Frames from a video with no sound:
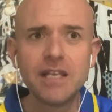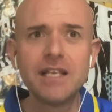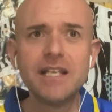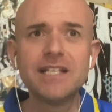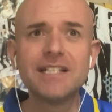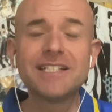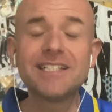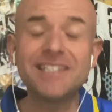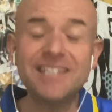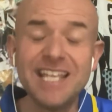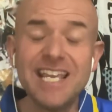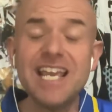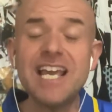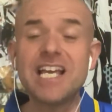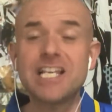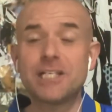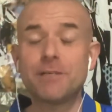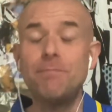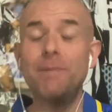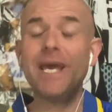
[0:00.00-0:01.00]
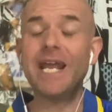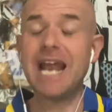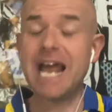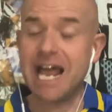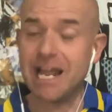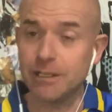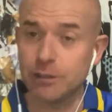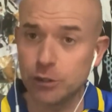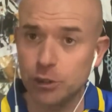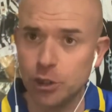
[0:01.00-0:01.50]
stia
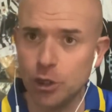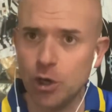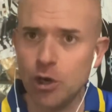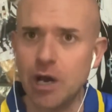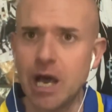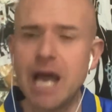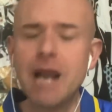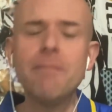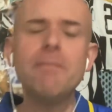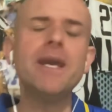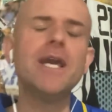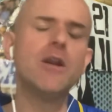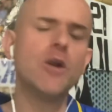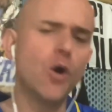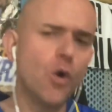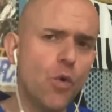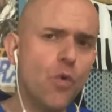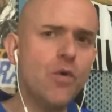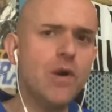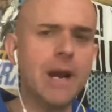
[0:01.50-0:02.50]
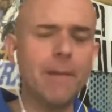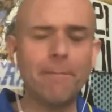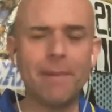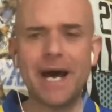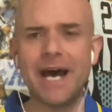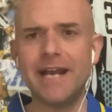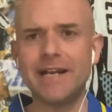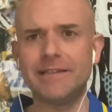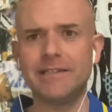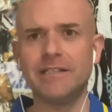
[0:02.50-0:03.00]
sperando, almeno una
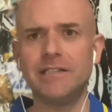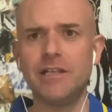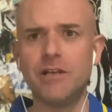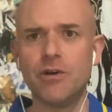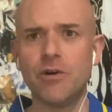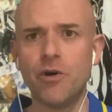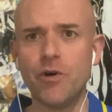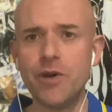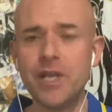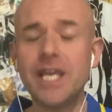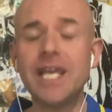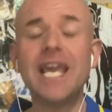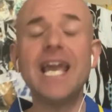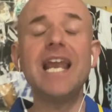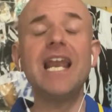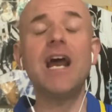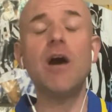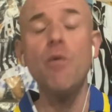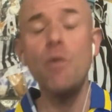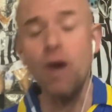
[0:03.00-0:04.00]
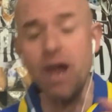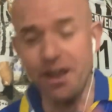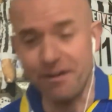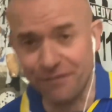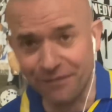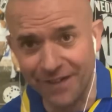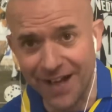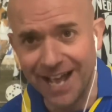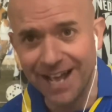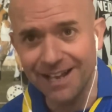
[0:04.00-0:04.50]
parte di noi, che la
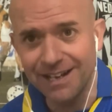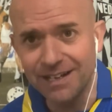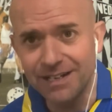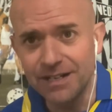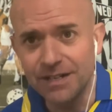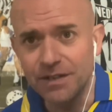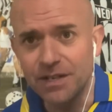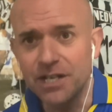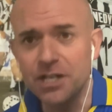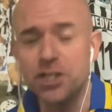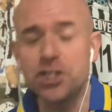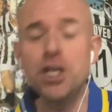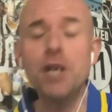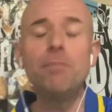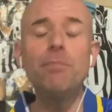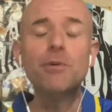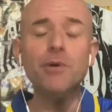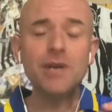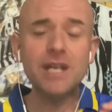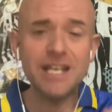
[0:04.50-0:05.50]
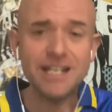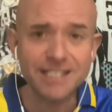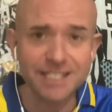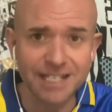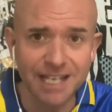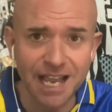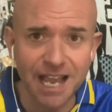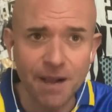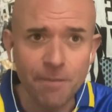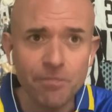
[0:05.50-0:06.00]
UEFA ci
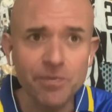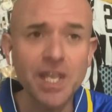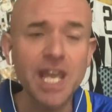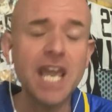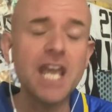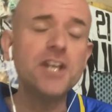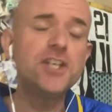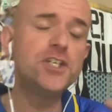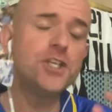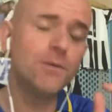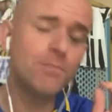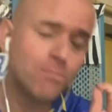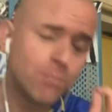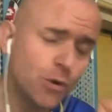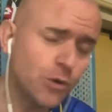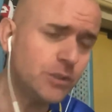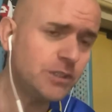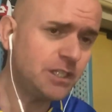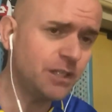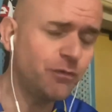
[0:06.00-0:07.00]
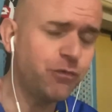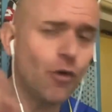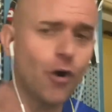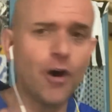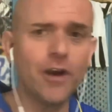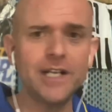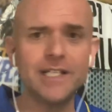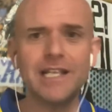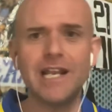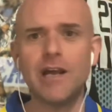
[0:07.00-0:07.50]
punisca e ci butti
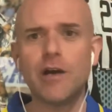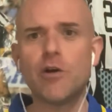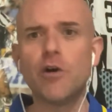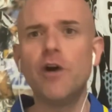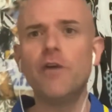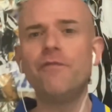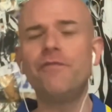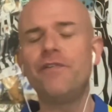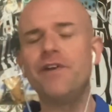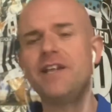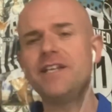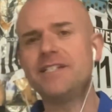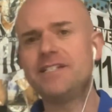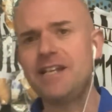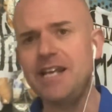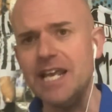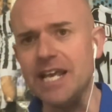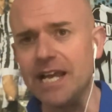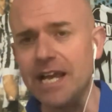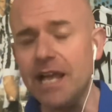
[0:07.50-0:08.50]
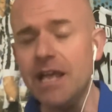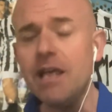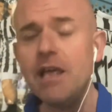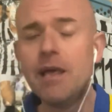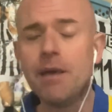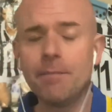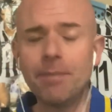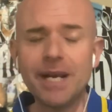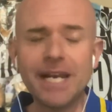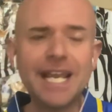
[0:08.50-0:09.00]
fuori dalla Conference League,
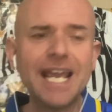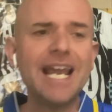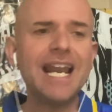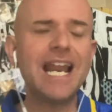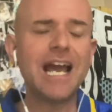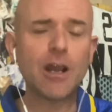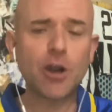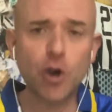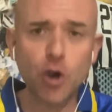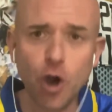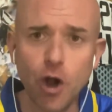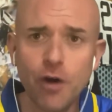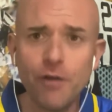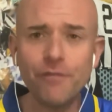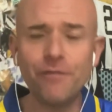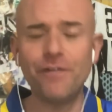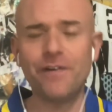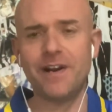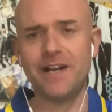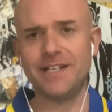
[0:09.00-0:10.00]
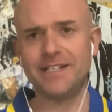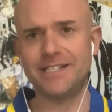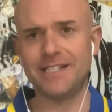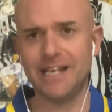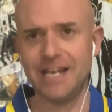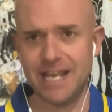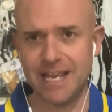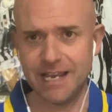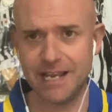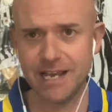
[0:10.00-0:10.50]
perché la Conference
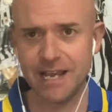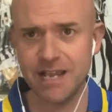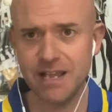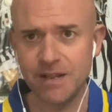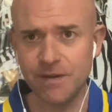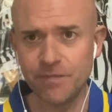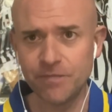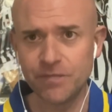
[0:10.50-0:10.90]
League